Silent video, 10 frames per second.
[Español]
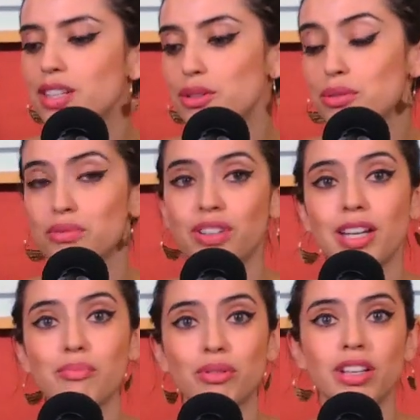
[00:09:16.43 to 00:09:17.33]
y yo
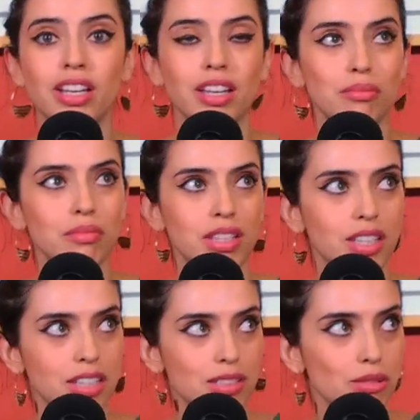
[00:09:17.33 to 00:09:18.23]
sufría porque
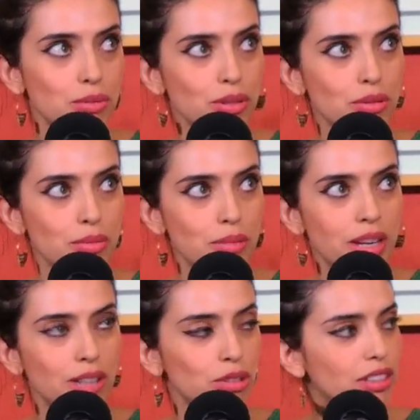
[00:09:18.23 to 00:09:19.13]
mi exnovio me
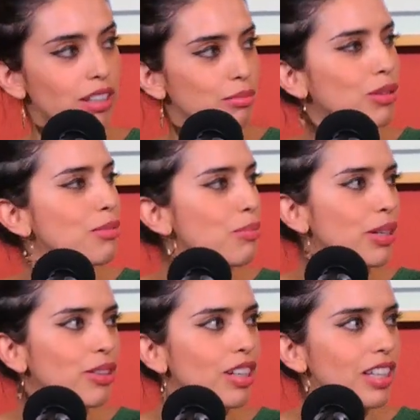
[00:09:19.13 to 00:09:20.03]
había cortado, bueno, me
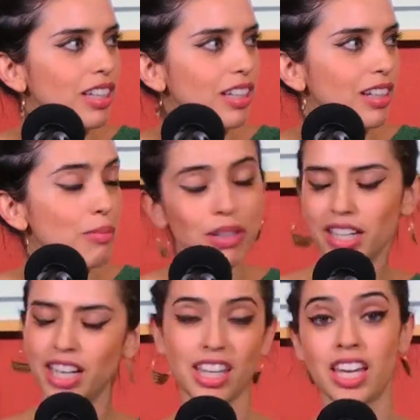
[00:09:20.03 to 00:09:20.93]
aplicó la de, le
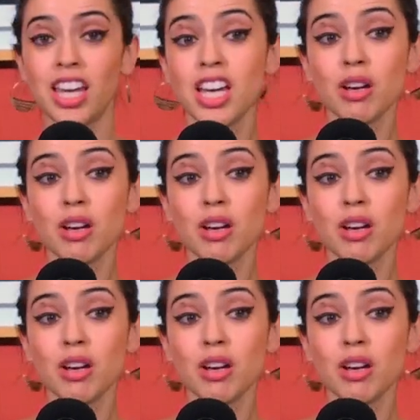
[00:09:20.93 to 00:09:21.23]
apliqué la de,